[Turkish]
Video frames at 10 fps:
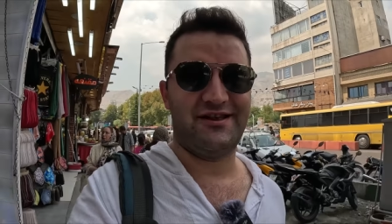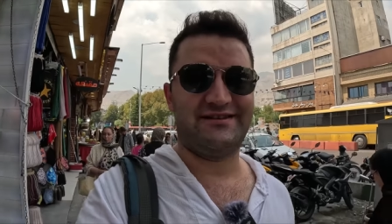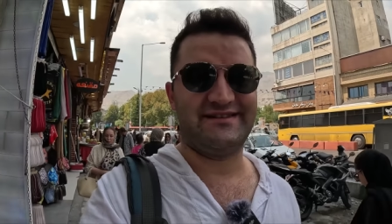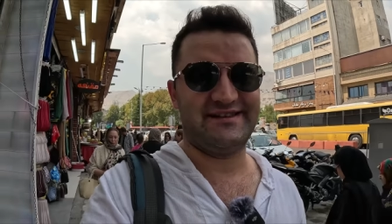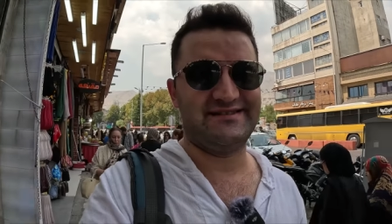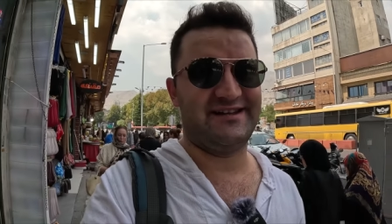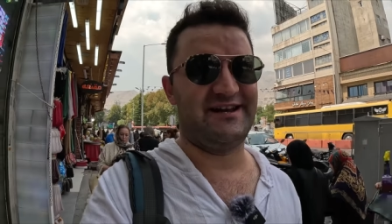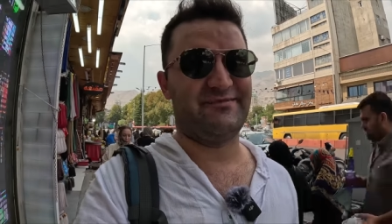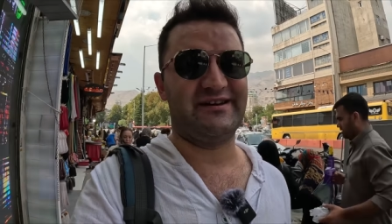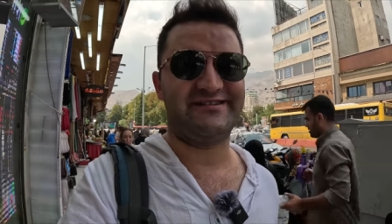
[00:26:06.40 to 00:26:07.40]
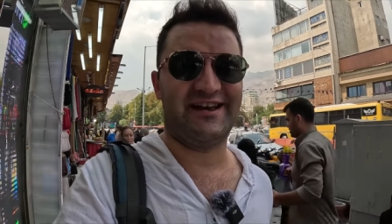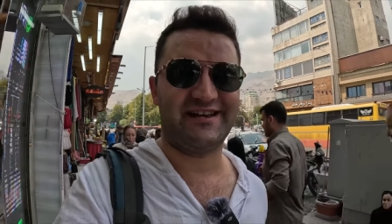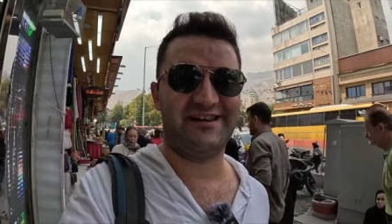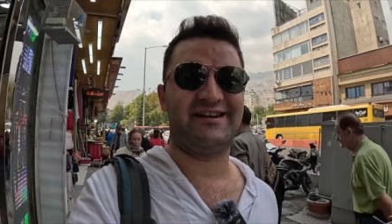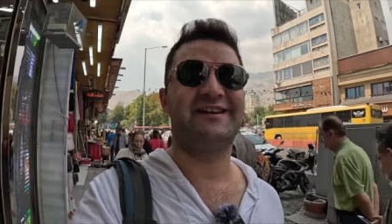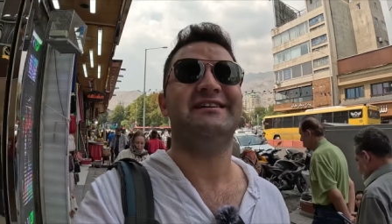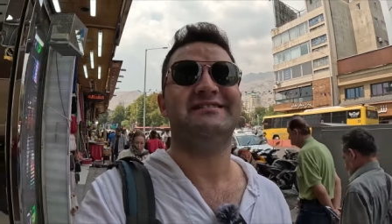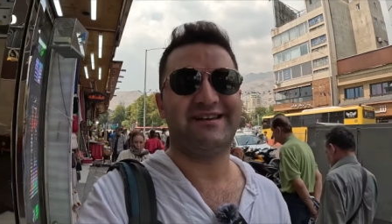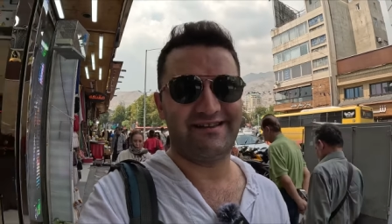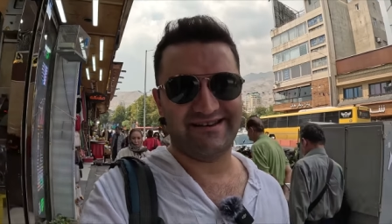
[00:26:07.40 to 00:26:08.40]
herkese selamlar, saygılar,
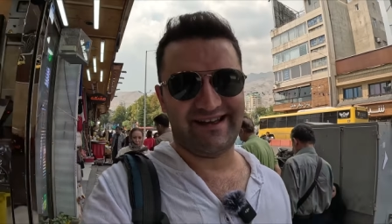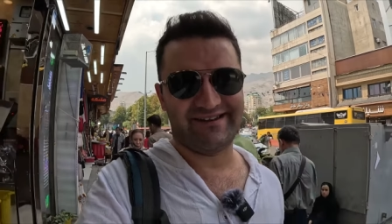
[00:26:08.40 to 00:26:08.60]
sevgiler